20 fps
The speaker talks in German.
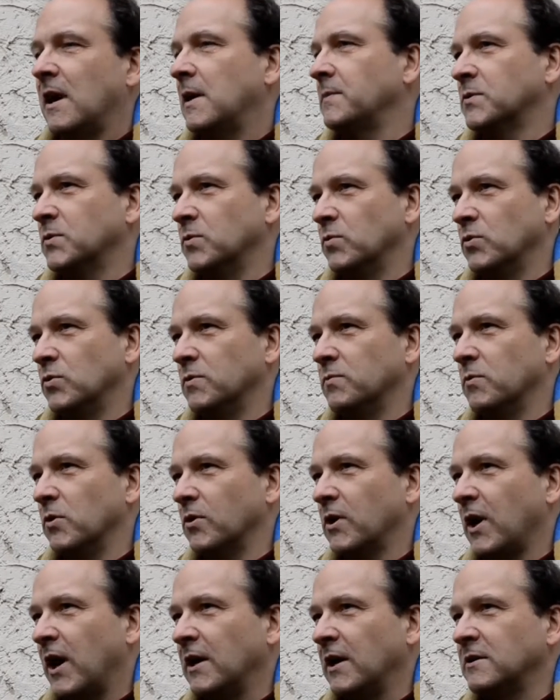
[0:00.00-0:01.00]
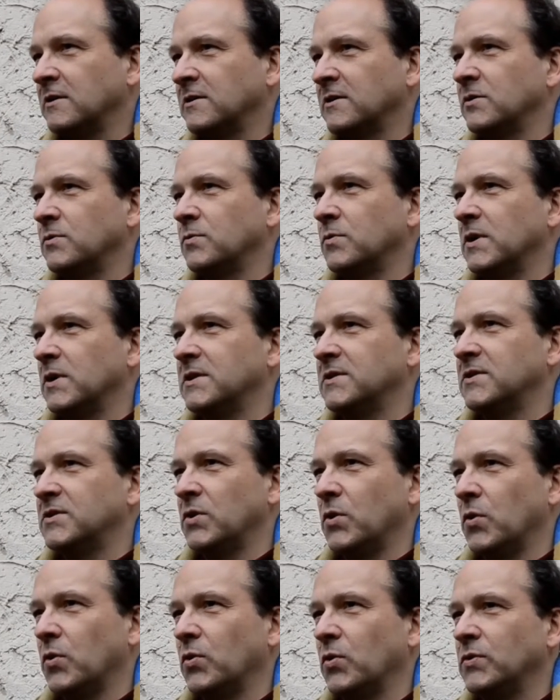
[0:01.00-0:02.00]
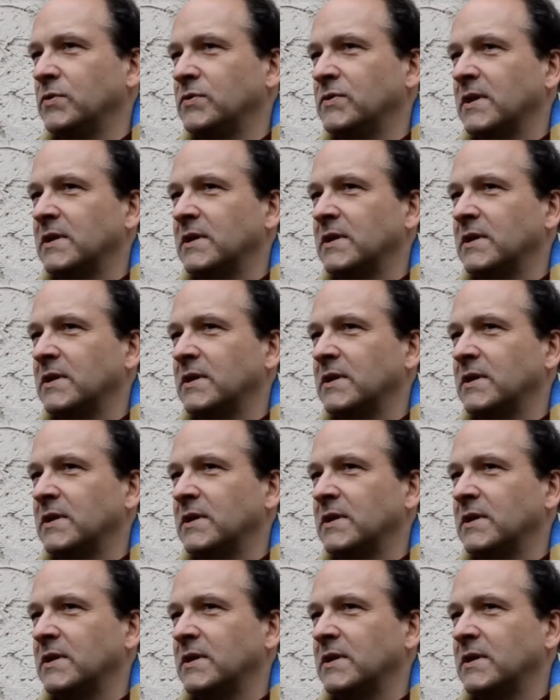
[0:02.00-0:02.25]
absolute Blockadesituation.